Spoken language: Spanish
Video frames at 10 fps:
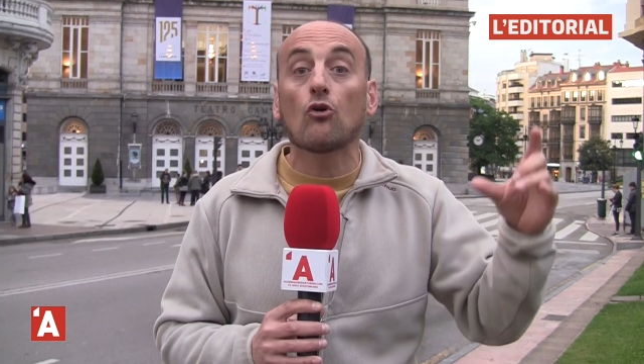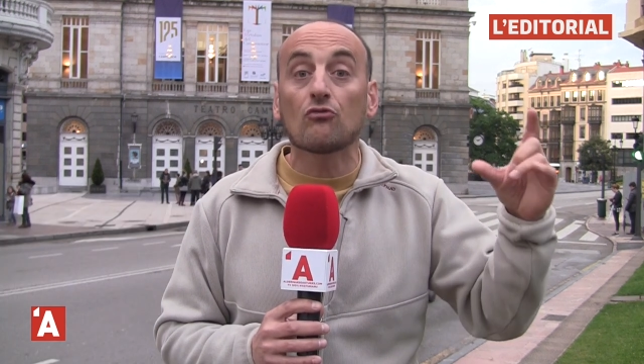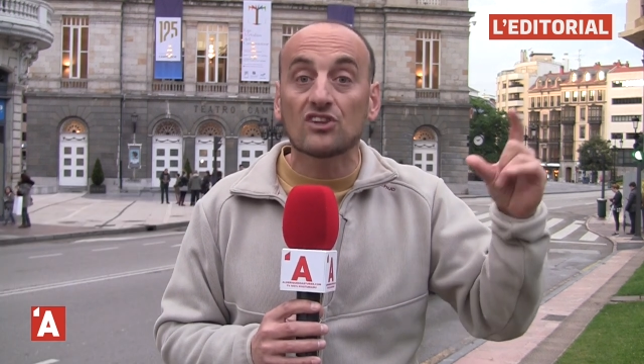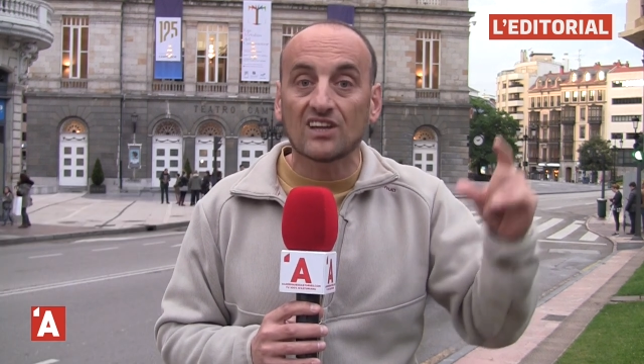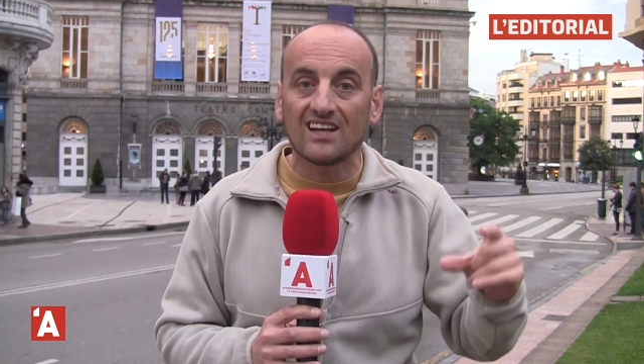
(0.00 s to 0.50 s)

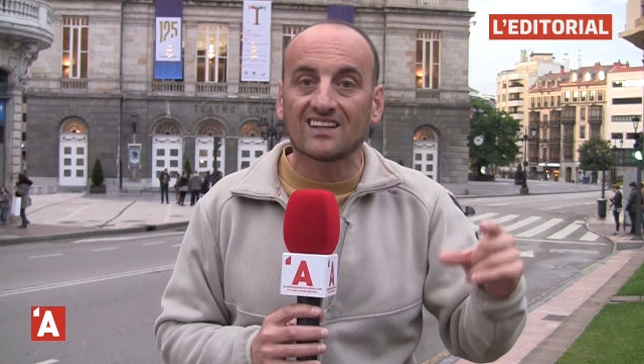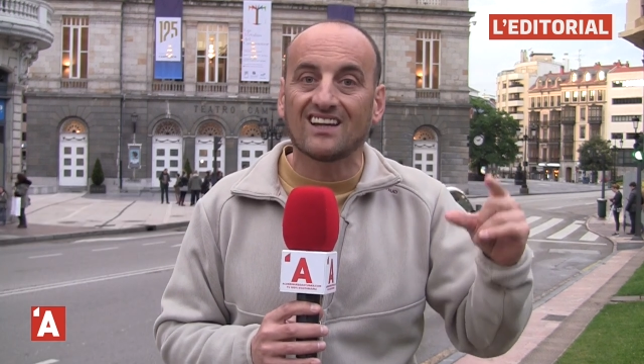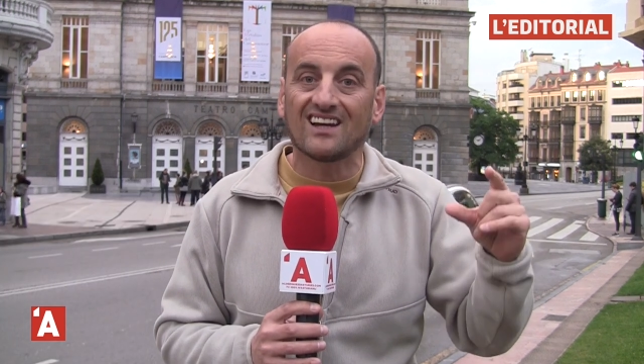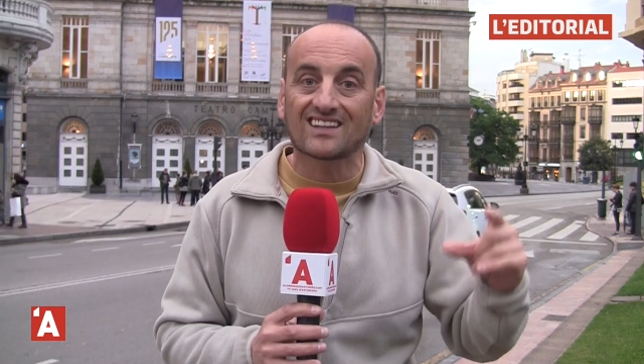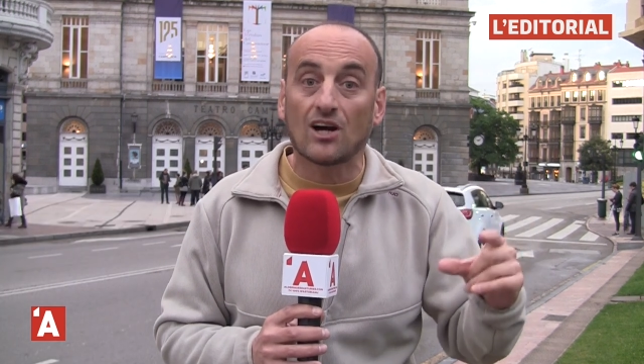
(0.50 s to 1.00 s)
oficiales
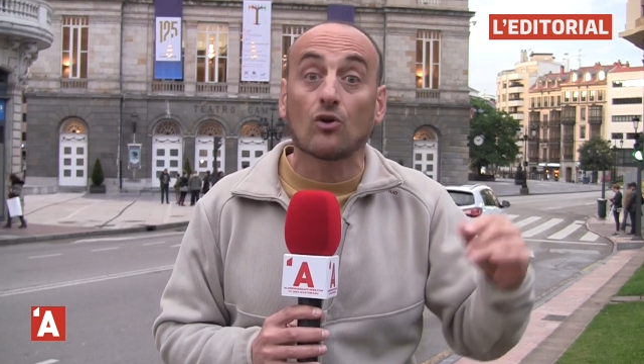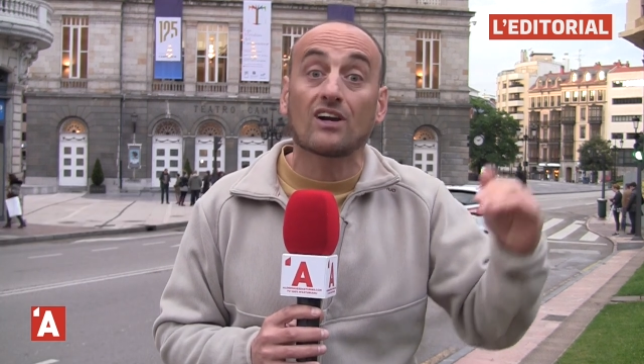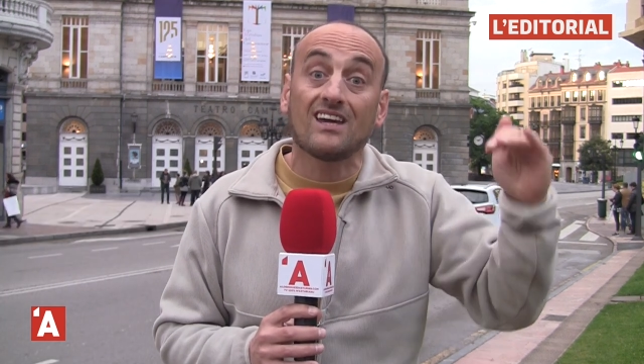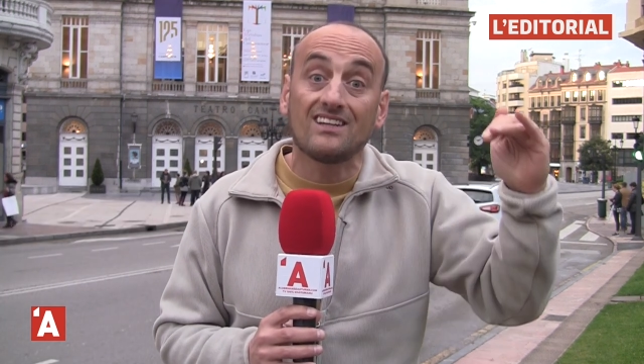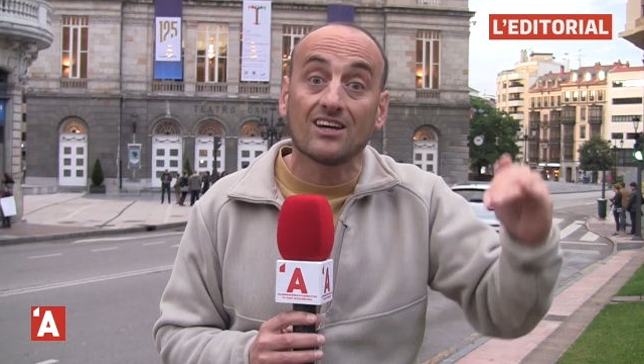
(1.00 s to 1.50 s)
del Estado,
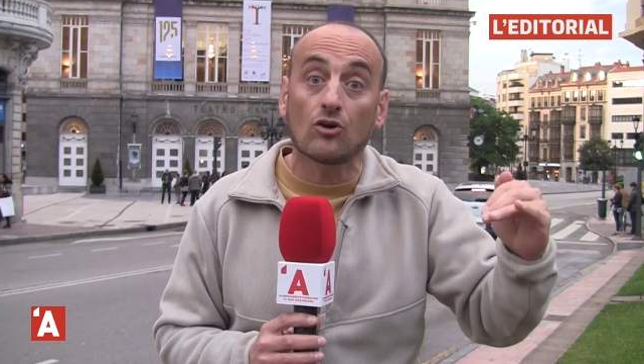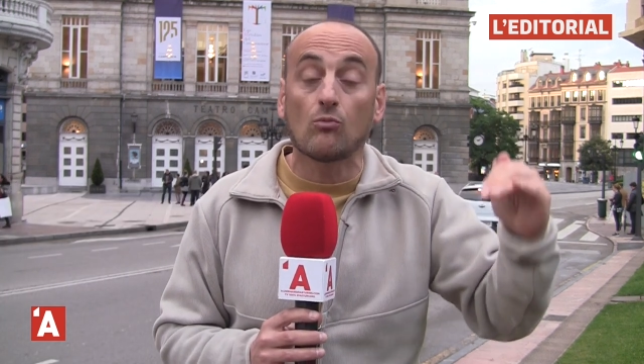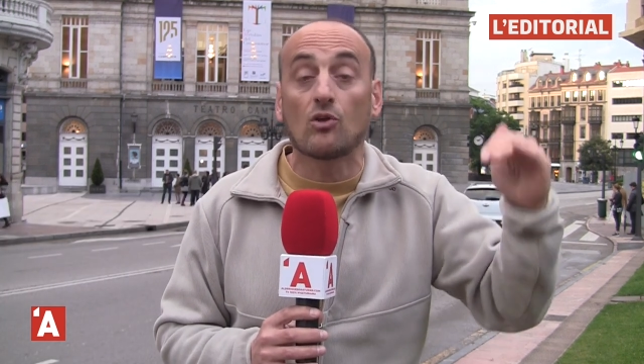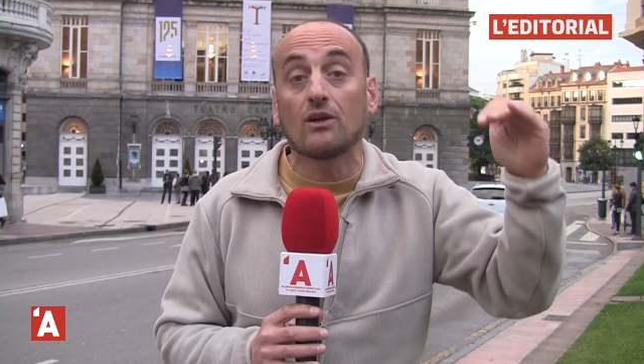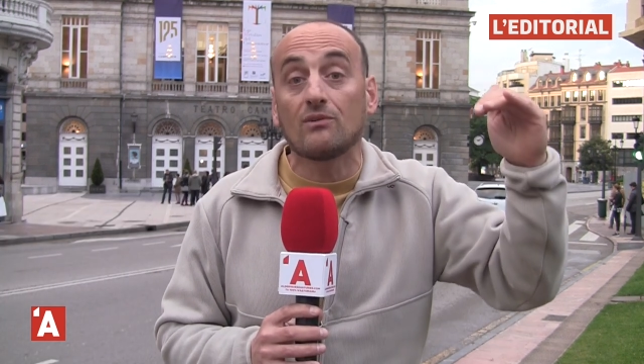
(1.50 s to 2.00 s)
que ye
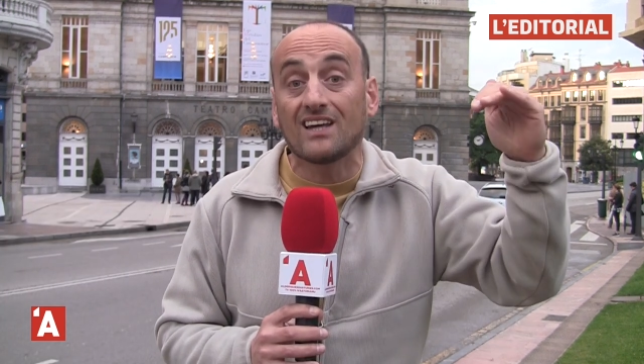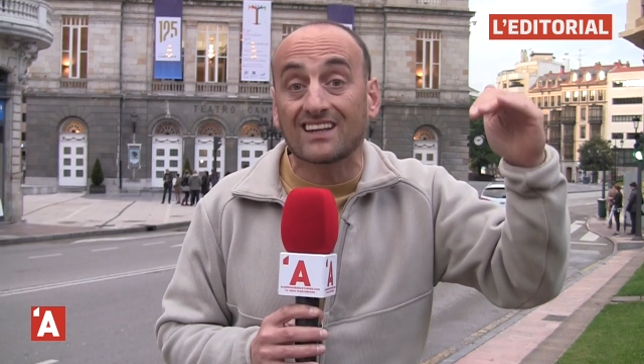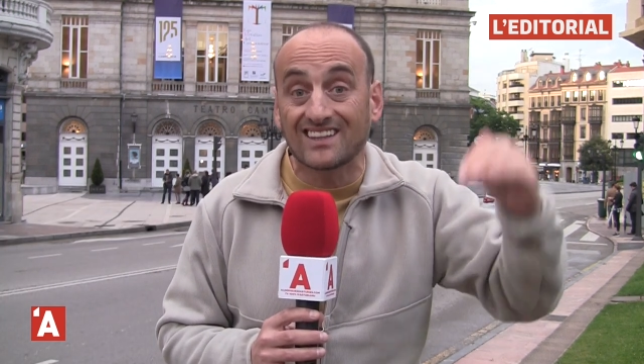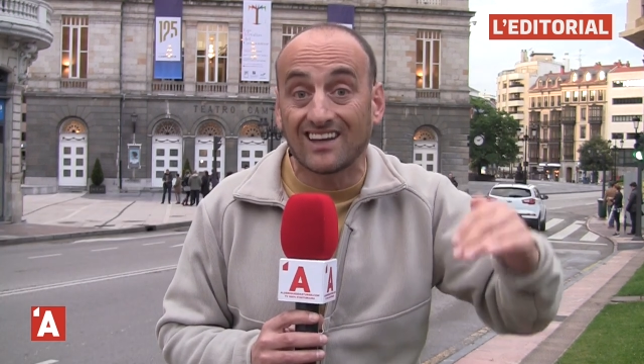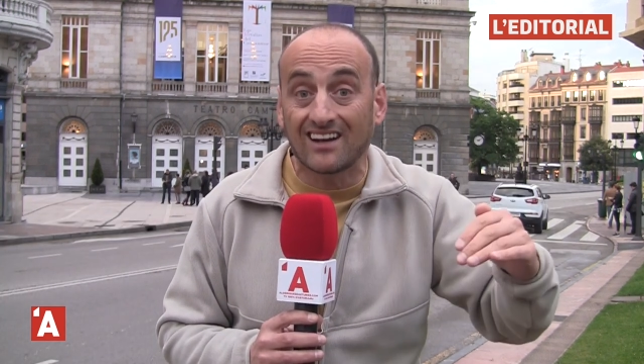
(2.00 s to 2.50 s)
como
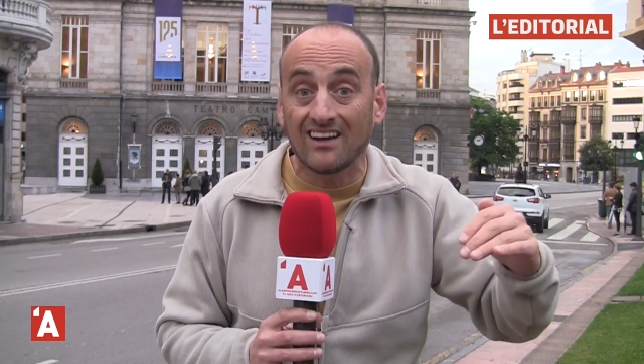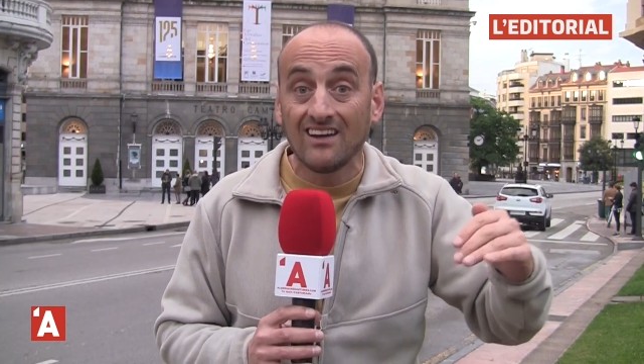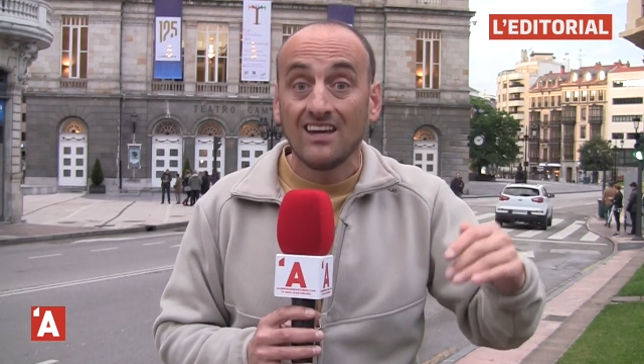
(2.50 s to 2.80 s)
debía ser